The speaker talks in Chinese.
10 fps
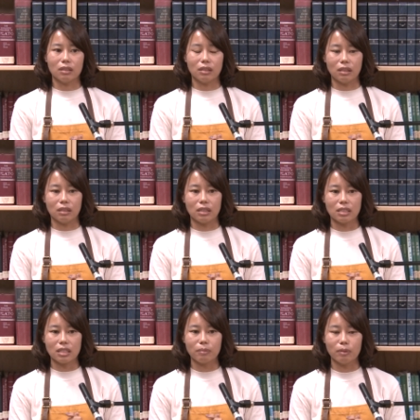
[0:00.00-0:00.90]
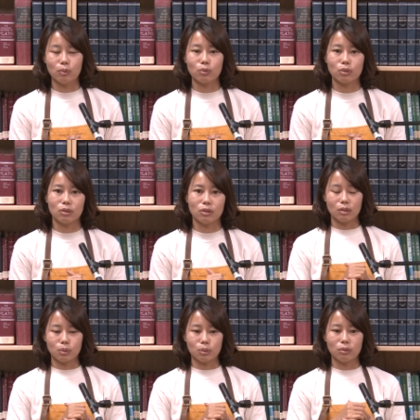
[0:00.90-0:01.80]
呃，林宪平牧师
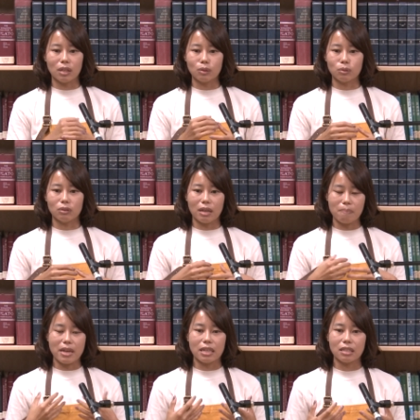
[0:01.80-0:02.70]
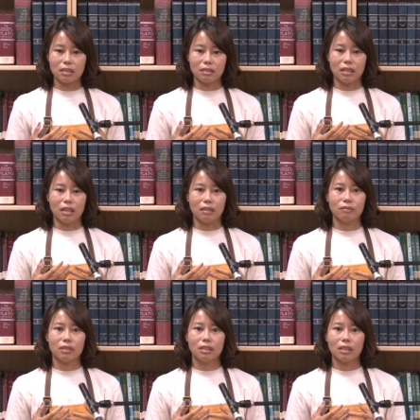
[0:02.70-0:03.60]
说到说：“诶，每一个
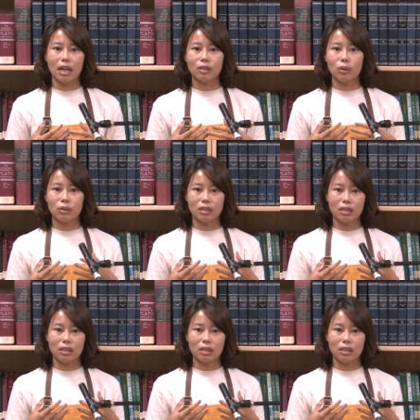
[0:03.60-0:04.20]
人。”他都